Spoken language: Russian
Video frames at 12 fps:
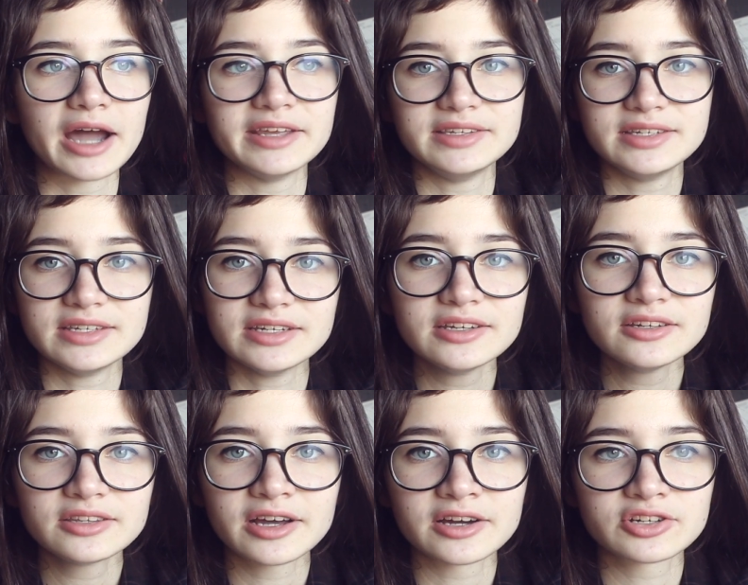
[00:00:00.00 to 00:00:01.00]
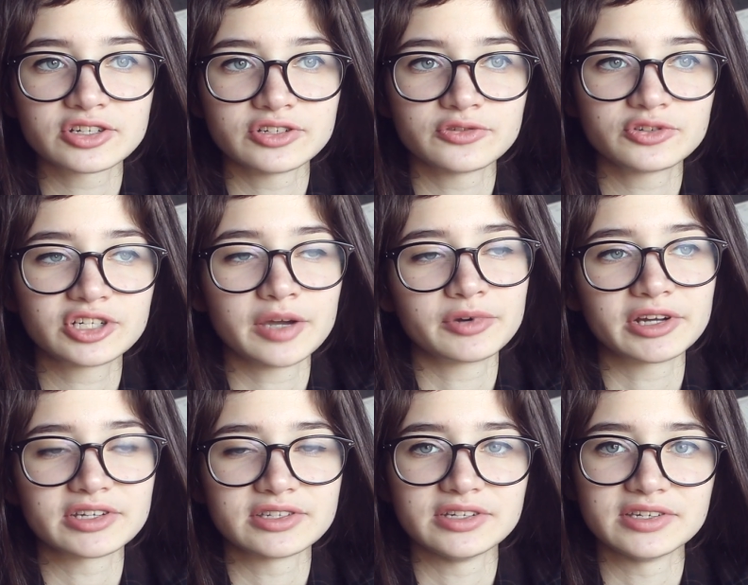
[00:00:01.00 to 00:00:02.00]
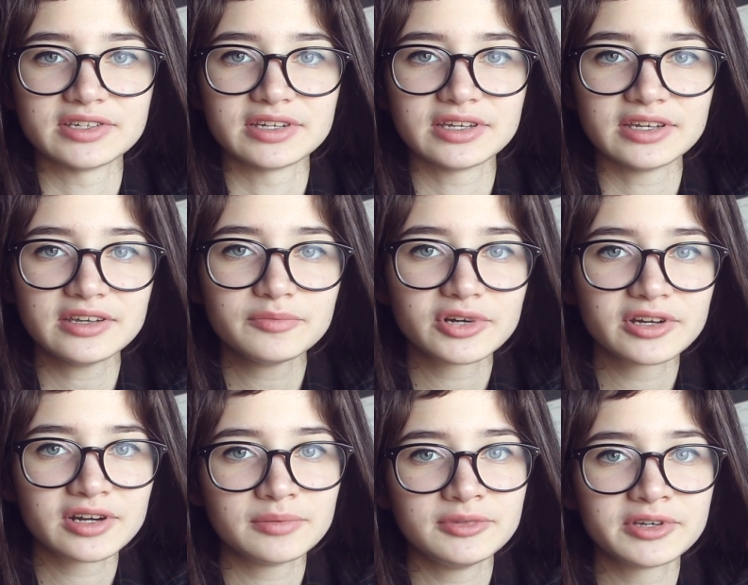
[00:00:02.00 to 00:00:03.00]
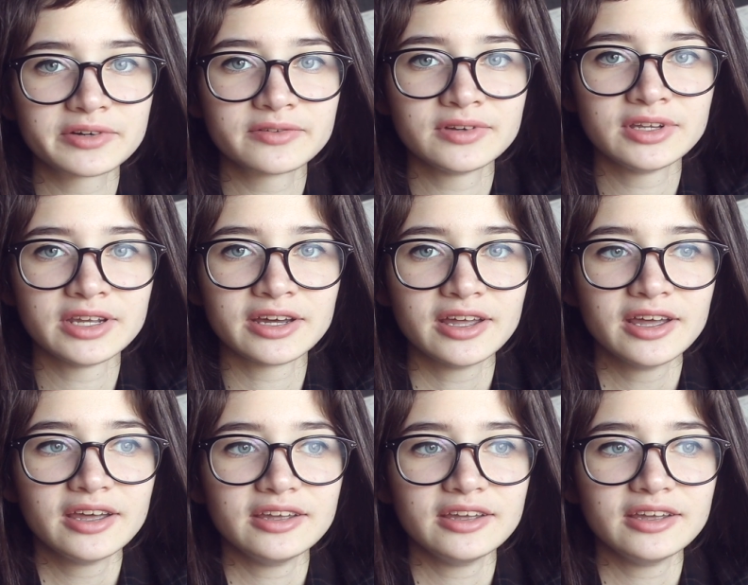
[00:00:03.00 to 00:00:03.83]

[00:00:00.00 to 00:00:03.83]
IT, также изучаем разные языки программирования,